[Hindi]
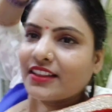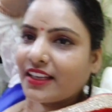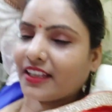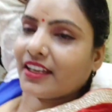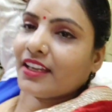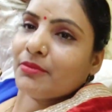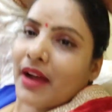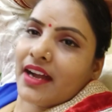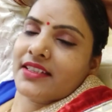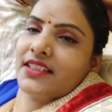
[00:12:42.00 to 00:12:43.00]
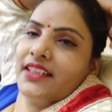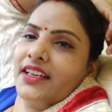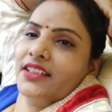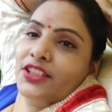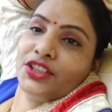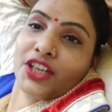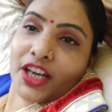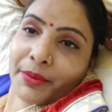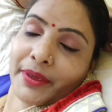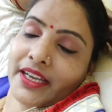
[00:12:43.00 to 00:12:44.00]
थे नहीं बाहर चले गए थे तो
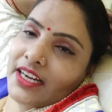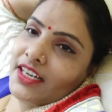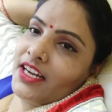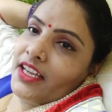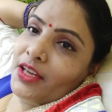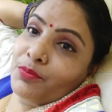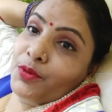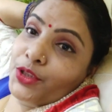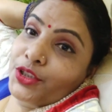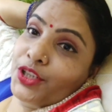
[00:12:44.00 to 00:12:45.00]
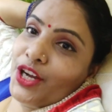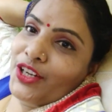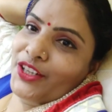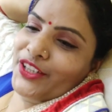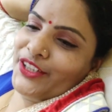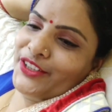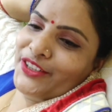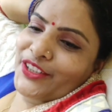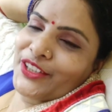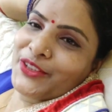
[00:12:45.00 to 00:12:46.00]
अभी खाना खाया है इतना लेट
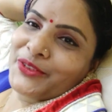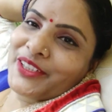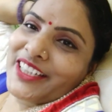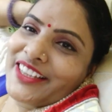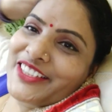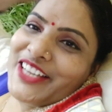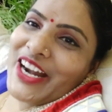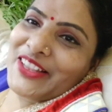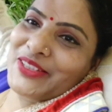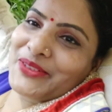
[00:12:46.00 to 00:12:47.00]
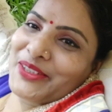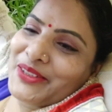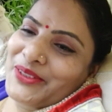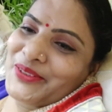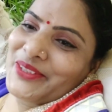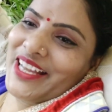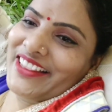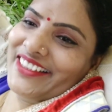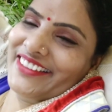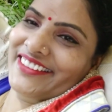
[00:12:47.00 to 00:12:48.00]
वरना दस साढ़े दस बजे तो सो
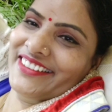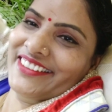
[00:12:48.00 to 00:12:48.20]
जाते हैं